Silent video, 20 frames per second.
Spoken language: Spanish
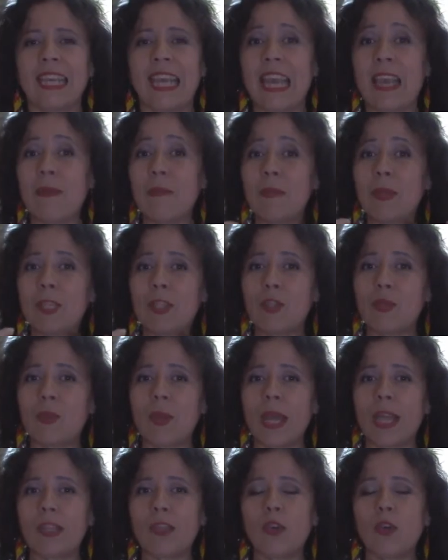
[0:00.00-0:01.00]
En mi
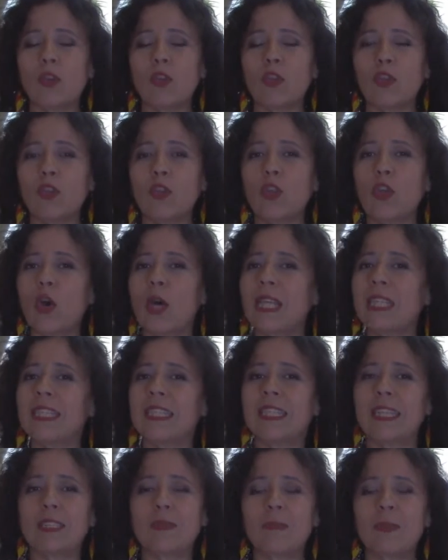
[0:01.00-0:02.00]
sueño, todas
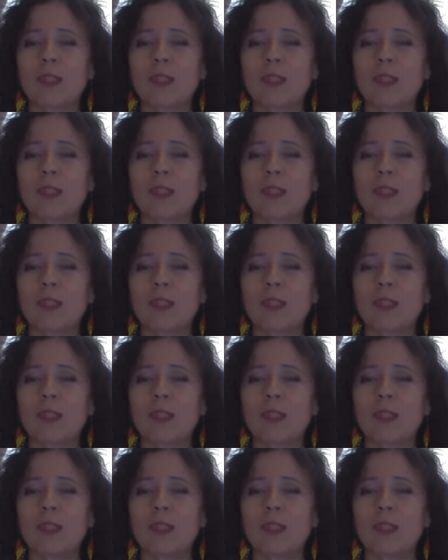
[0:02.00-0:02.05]
esas